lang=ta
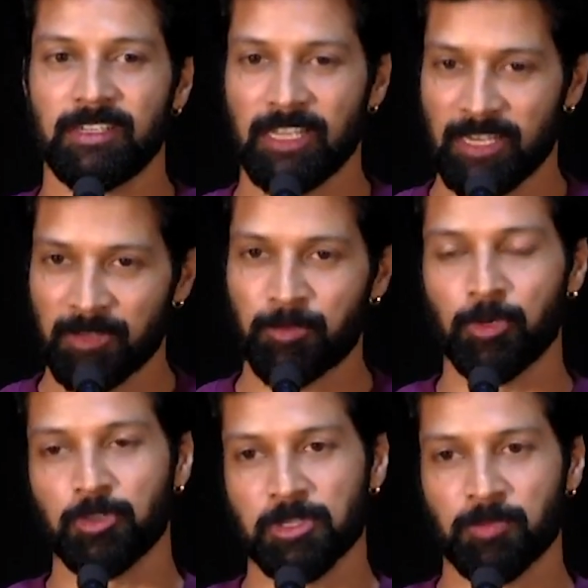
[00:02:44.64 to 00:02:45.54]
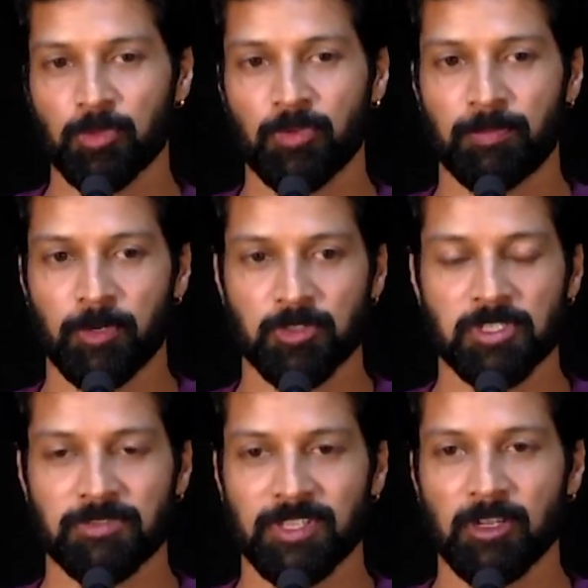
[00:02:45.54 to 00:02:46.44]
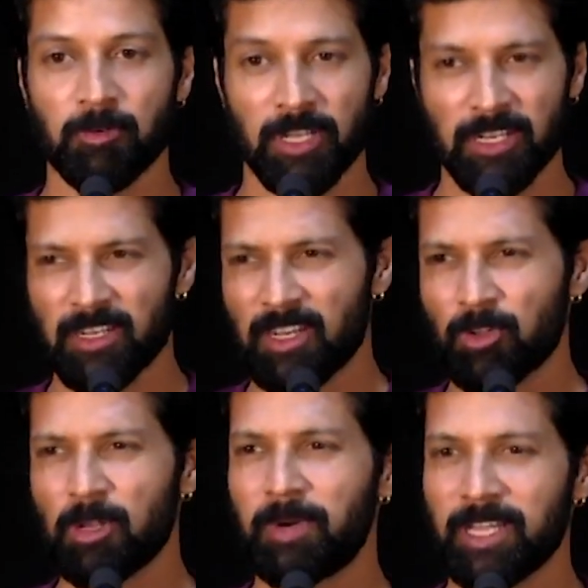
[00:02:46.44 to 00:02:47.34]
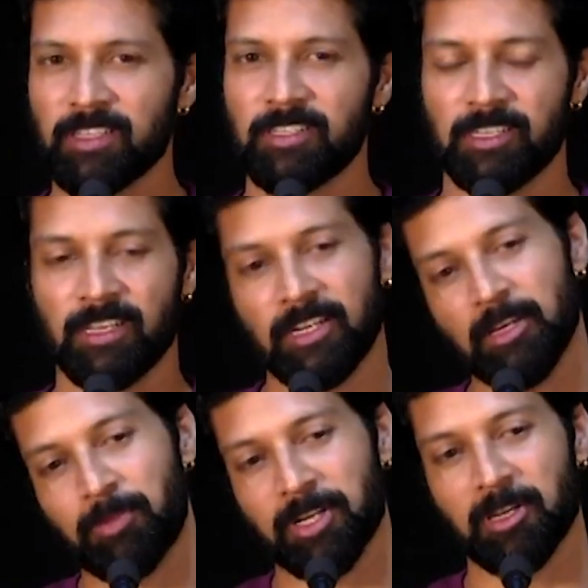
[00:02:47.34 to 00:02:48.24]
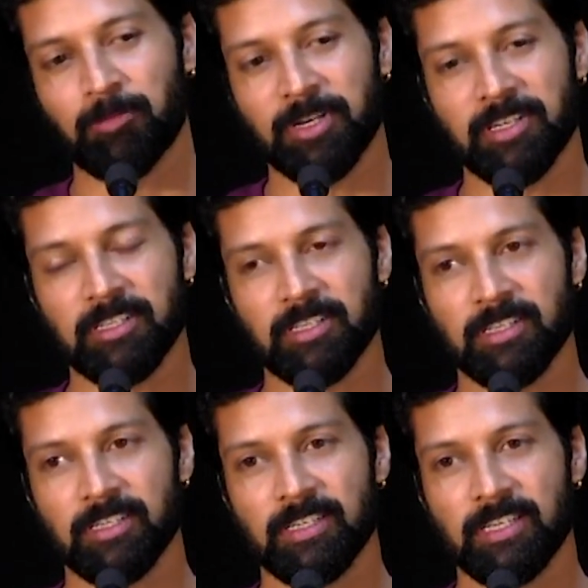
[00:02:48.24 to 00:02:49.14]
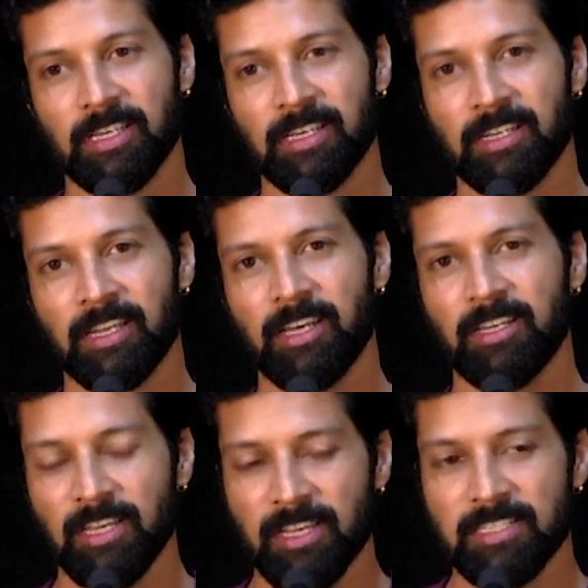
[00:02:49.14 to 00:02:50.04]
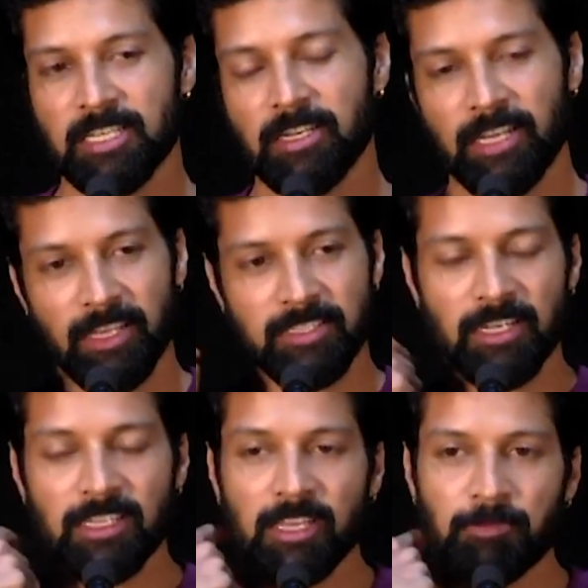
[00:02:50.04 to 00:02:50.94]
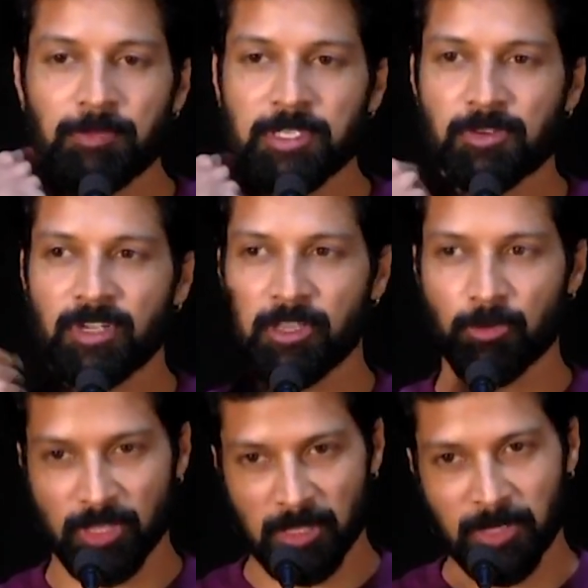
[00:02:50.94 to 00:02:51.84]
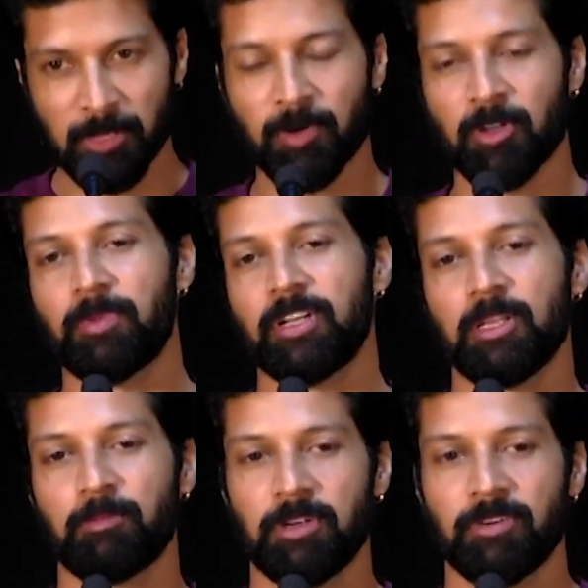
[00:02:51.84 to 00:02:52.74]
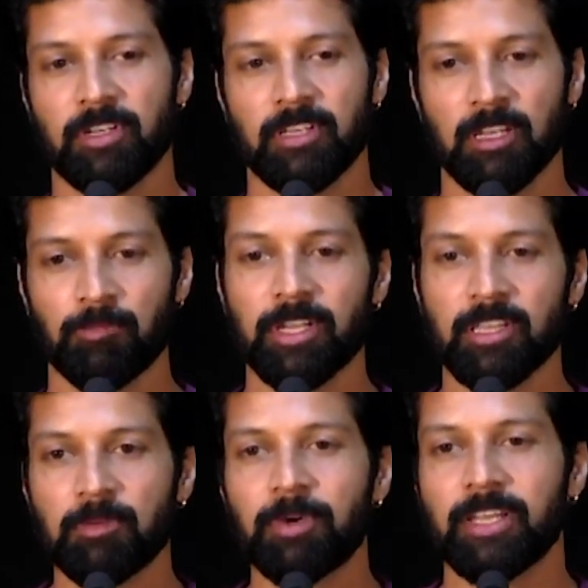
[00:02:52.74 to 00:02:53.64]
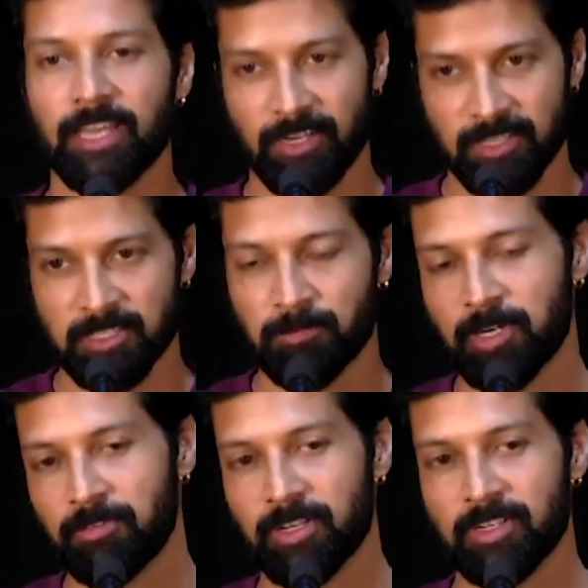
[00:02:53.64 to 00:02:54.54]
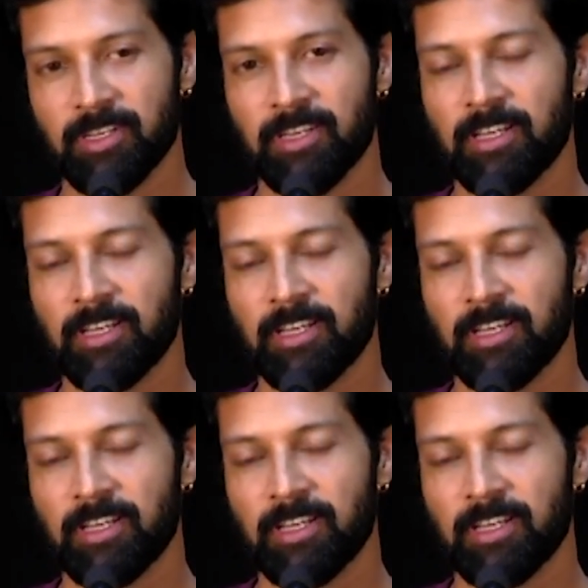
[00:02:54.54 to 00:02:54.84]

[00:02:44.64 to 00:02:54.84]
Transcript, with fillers: நிறையா ப்ரொடியூசர் புது ப்ரொடியூசர்ஸ் வந்தாலும் நிறையா நடுவில் பயந்துட்டேன் நிறையா படங்கள் பண்ணிவிட்டு ஏன்னா சில டை சில நேரத்தில் எப்படி பேசுவோன்னா இவர் இந்த மாதிரி படம் மட்டும் தான் பண்ணுவார் இல்லை மாதிரி இந்த மாதிரி கேரக்டர்ஸ் தான் பண்ணுவார்